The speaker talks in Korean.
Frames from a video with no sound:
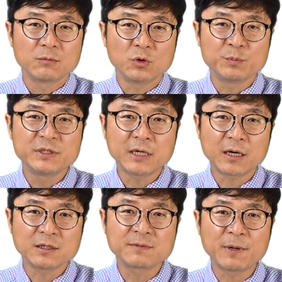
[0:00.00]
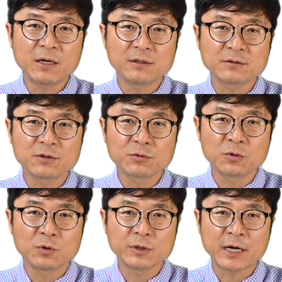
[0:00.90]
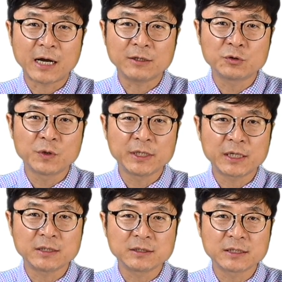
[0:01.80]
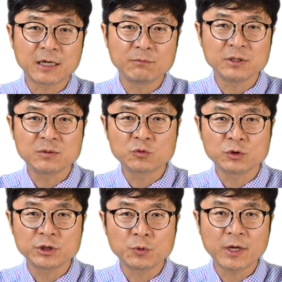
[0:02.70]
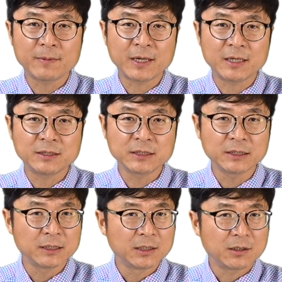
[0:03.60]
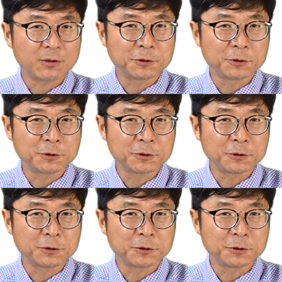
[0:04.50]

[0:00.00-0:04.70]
뭐 비자가 익스파이어 됐어도 내가 I-20가 있으니까 한 입국 시도해 봐야지 어,